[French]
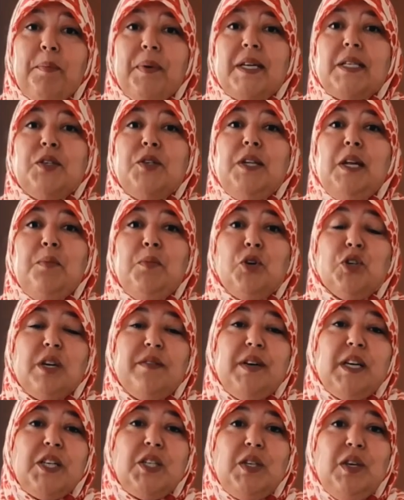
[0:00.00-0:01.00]
Personnellement,
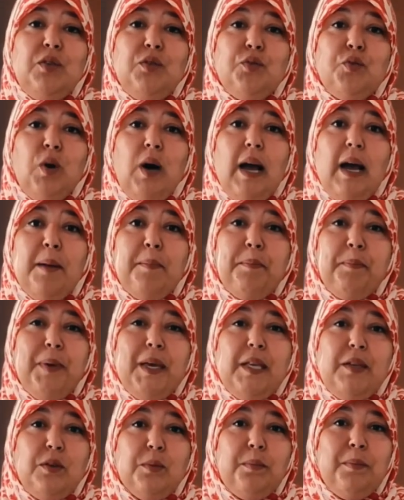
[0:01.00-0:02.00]
j'avais acheté une fois un
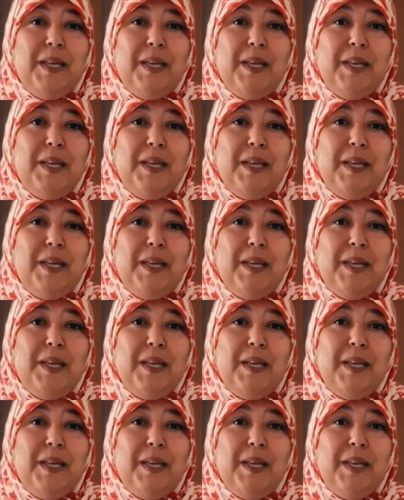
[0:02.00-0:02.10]
peigne